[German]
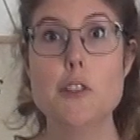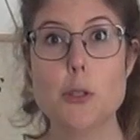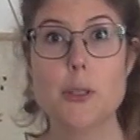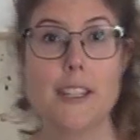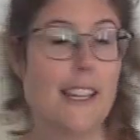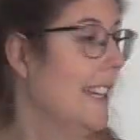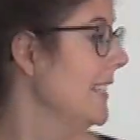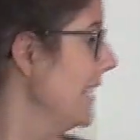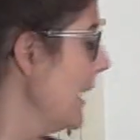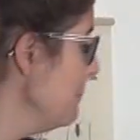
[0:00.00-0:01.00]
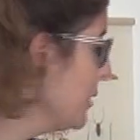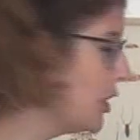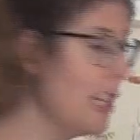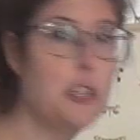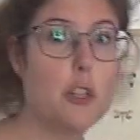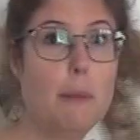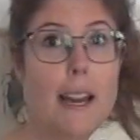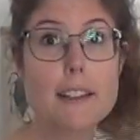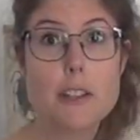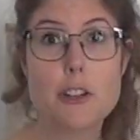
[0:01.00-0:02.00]
So, die Lampe steht schon
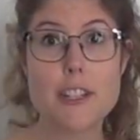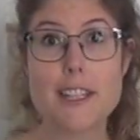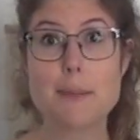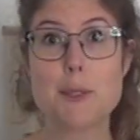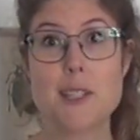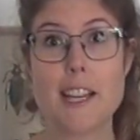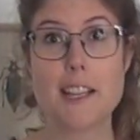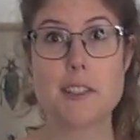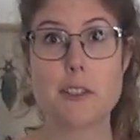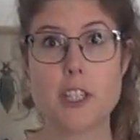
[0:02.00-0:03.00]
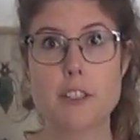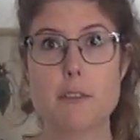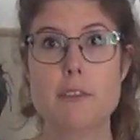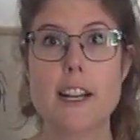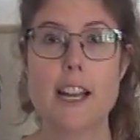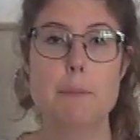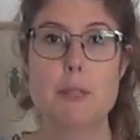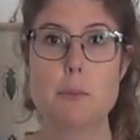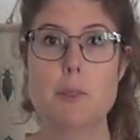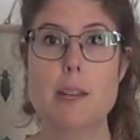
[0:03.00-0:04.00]
mal und jetzt muss der Rest noch hin. Wir fangen an
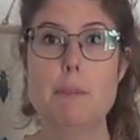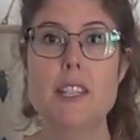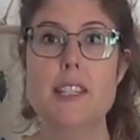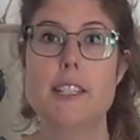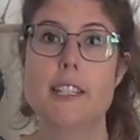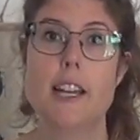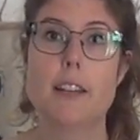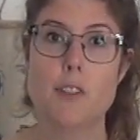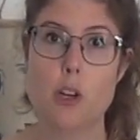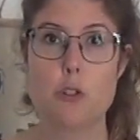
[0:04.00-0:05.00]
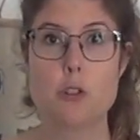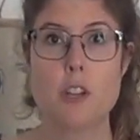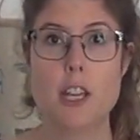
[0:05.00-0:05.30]
mit dem Teppich, den hatten wir auch schon